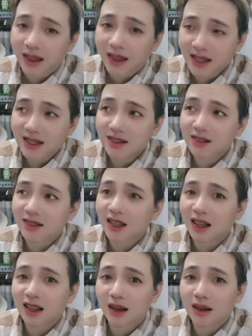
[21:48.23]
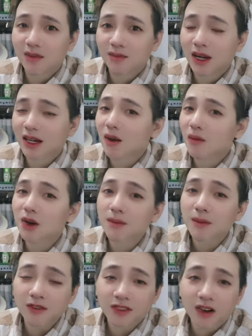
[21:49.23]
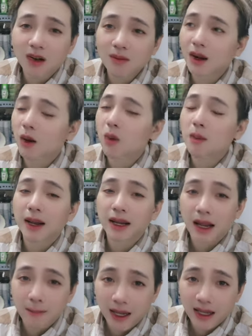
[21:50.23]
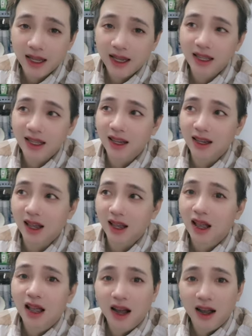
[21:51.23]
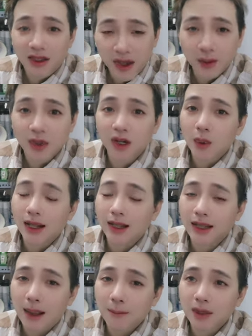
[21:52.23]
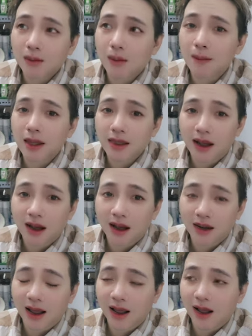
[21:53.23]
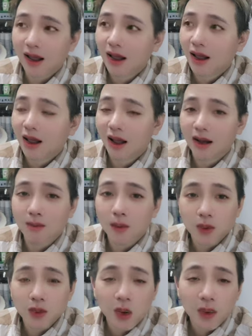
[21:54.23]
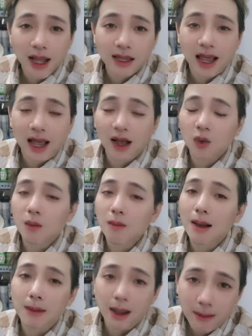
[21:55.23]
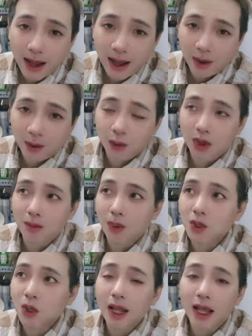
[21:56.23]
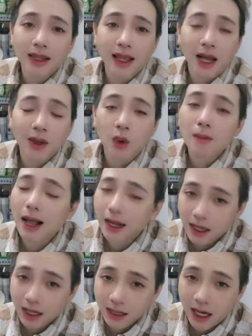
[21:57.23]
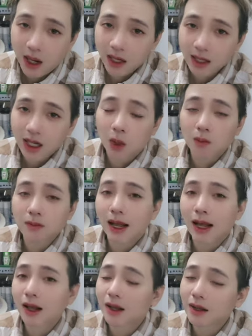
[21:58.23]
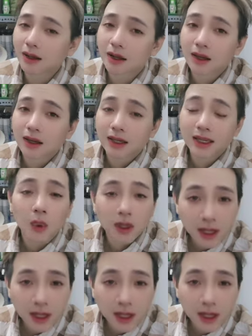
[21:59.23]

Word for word: ngày xưa thì ờ, mình không có bị phốt mình không có bị này bị kia thì ờ, nhiều người quan tâm nhưng mà bây giờ là ờ, một số khán giả của bà bảy màu rồi một số khán giả của ba kênh đó thì cũng đã đâu